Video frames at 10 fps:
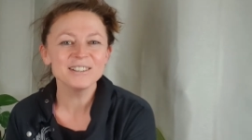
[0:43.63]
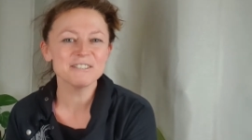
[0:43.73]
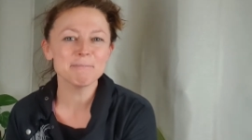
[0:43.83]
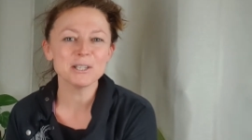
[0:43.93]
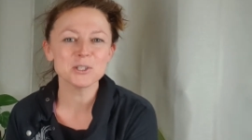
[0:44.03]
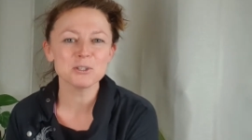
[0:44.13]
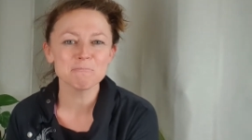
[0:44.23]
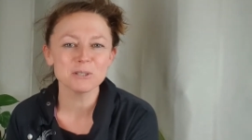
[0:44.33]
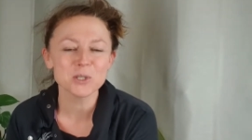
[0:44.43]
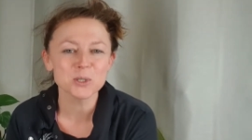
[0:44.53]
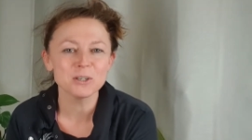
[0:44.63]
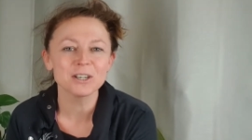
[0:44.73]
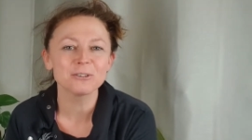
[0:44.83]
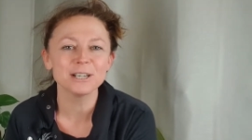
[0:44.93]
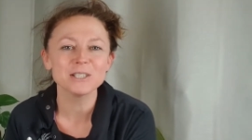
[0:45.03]
Und es passt super
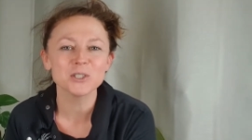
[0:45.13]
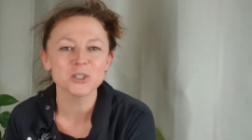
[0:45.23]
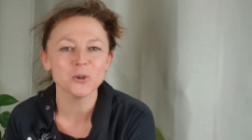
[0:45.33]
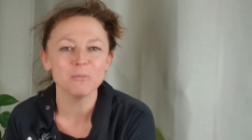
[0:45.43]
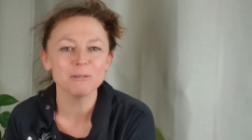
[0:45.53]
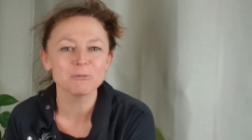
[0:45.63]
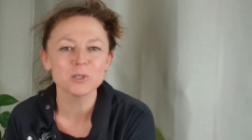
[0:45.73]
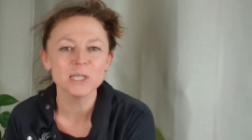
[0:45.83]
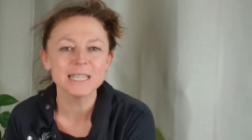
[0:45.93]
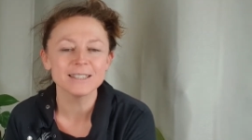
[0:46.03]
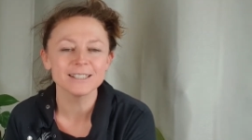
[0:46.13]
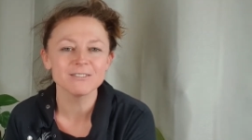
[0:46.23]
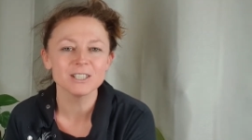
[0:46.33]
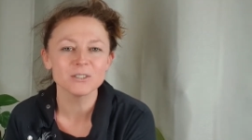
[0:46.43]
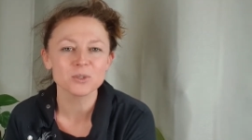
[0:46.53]
zur Greatest Showman Musik
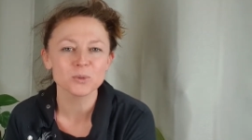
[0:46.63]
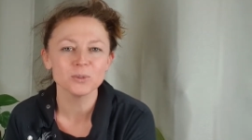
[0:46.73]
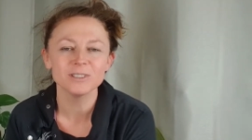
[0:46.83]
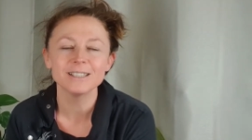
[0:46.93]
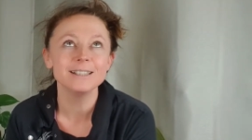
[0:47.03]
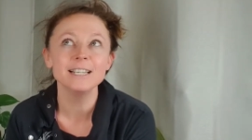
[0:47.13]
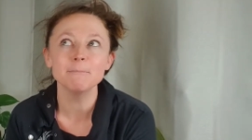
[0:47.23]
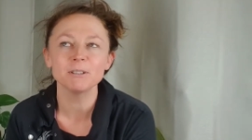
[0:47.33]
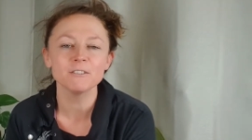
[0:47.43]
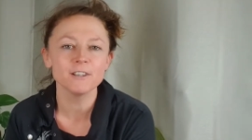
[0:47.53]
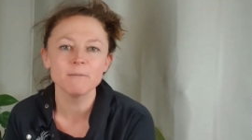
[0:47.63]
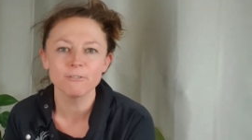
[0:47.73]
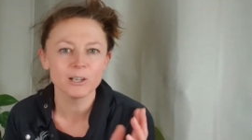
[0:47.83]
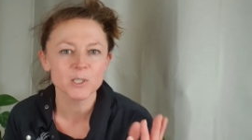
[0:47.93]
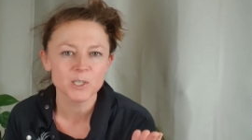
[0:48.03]
irgendwie dazu. Und ich liebe den Film,
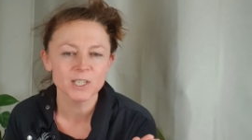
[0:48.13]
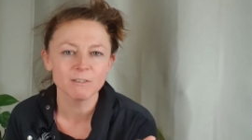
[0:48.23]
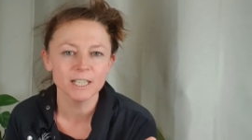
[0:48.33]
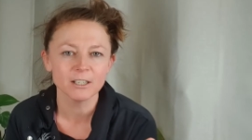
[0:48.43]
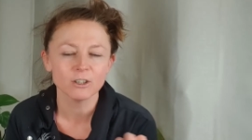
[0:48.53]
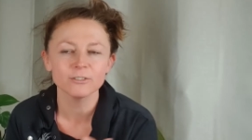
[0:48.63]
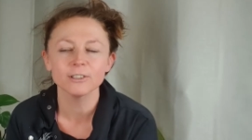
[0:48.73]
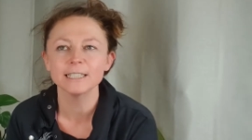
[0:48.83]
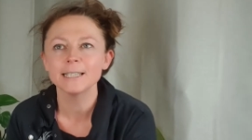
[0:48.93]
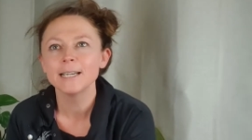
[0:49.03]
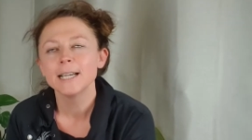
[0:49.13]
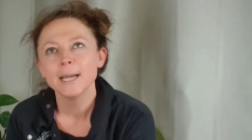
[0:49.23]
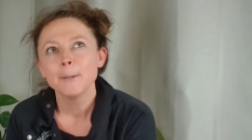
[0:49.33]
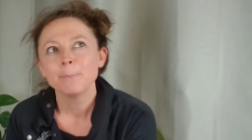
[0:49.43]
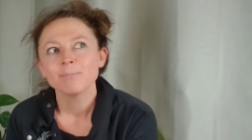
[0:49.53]
falls das irgendwie nicht auffällt.
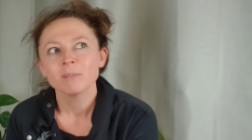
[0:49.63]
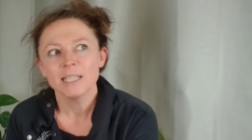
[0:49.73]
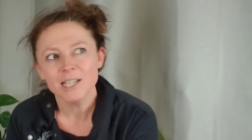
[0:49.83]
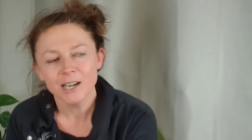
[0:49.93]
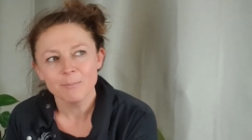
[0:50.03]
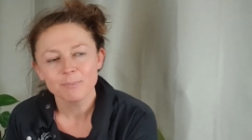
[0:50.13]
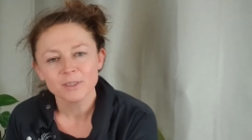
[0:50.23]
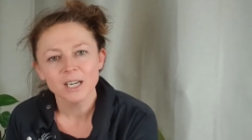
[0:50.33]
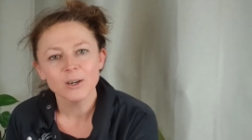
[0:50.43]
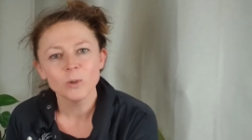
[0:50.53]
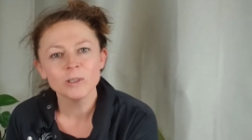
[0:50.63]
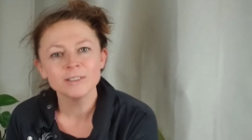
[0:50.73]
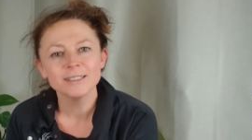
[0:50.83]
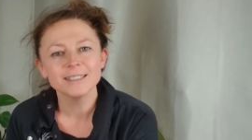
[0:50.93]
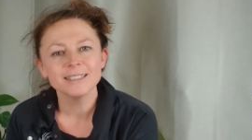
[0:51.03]
Ja,
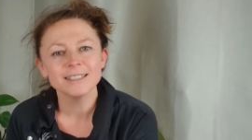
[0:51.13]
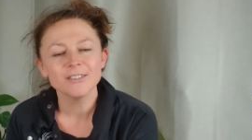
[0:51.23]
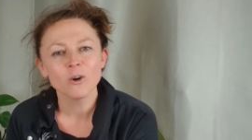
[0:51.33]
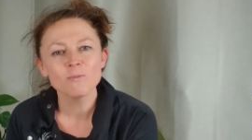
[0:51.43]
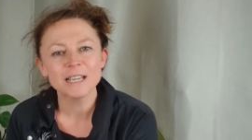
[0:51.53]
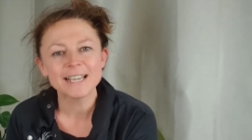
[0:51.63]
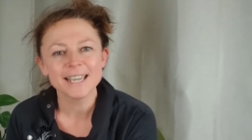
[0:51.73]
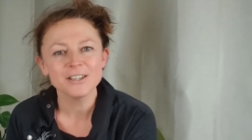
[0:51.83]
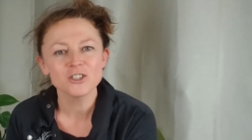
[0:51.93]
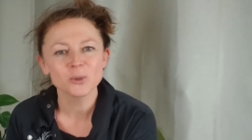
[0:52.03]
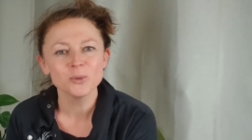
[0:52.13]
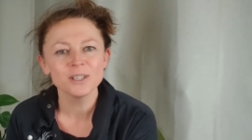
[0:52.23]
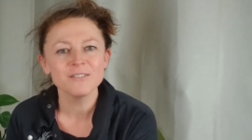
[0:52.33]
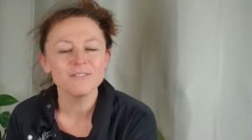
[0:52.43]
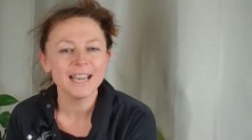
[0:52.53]
und Warum sage ich eine
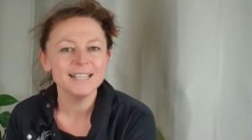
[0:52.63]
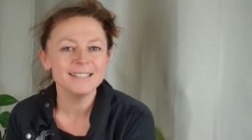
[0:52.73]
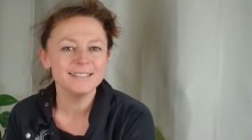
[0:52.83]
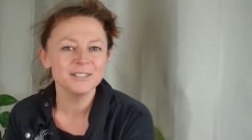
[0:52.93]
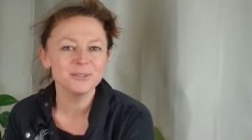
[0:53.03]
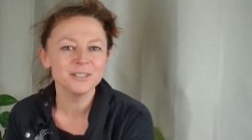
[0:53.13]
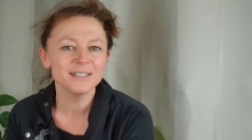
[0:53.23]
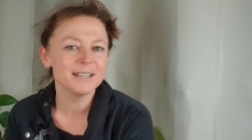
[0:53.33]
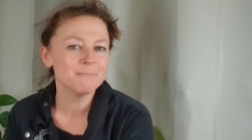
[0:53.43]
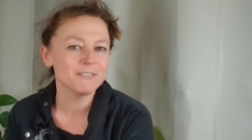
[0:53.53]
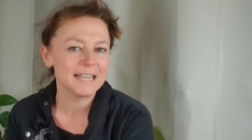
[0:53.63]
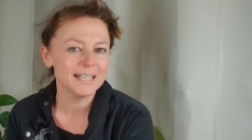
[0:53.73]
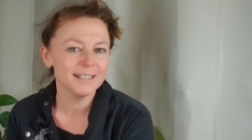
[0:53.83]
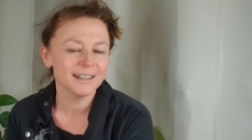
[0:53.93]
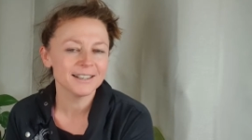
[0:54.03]
Stunde? Weil ich dir nur
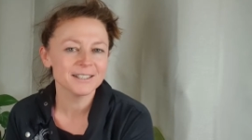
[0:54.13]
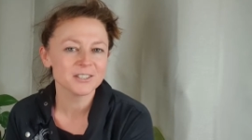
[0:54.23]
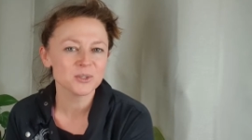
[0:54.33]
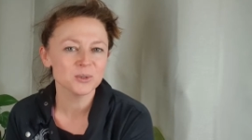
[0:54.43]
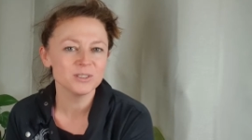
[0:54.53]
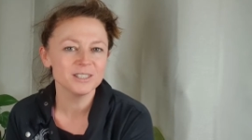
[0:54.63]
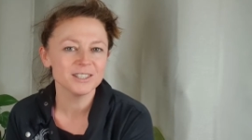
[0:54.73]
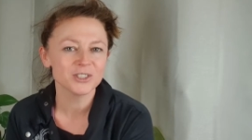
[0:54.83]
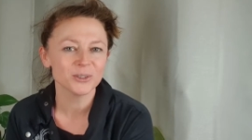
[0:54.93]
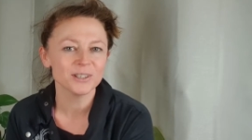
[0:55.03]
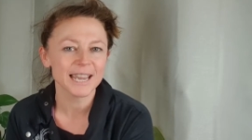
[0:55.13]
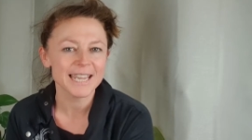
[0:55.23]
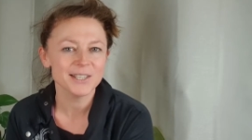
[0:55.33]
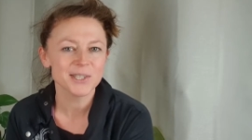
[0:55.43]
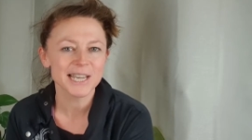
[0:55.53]
empfehlen kann, dass du dich schon
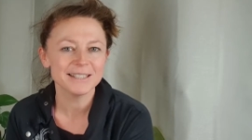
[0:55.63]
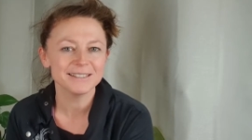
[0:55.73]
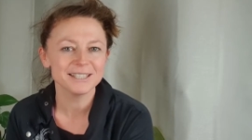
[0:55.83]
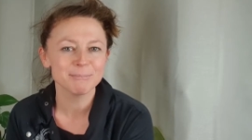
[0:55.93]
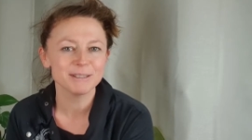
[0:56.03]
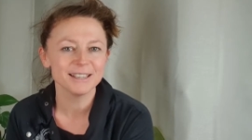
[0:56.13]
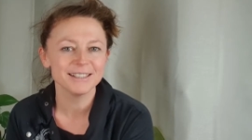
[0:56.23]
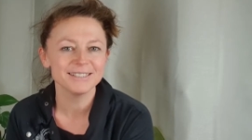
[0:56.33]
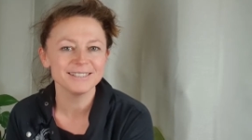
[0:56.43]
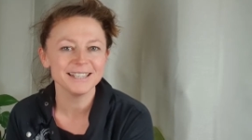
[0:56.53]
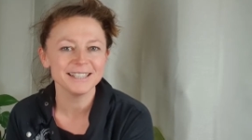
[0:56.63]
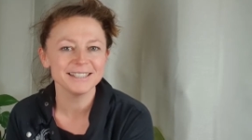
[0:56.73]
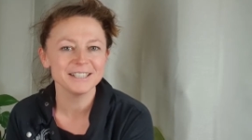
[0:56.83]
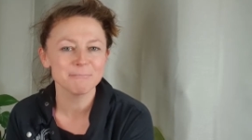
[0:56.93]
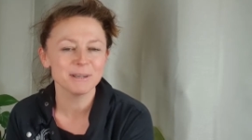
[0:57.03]
rechtzeitig mit deiner
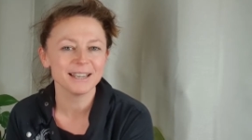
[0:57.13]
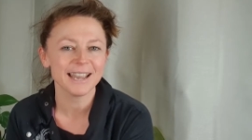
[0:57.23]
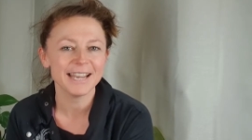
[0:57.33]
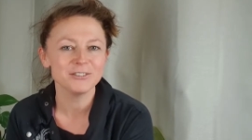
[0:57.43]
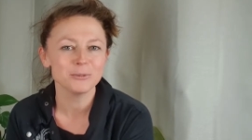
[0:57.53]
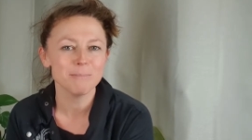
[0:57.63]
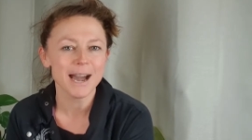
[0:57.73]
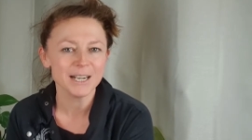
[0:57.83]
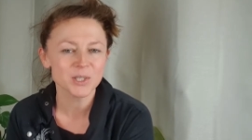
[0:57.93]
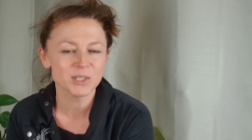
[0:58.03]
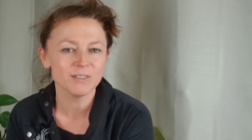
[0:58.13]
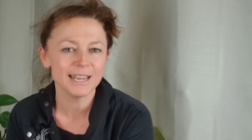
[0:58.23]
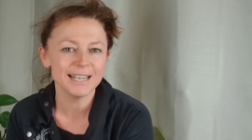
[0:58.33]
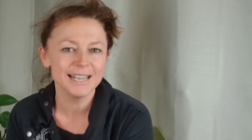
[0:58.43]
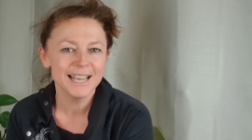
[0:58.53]
Technik bereit machst,
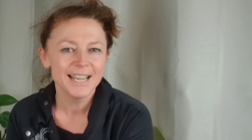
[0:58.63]
weil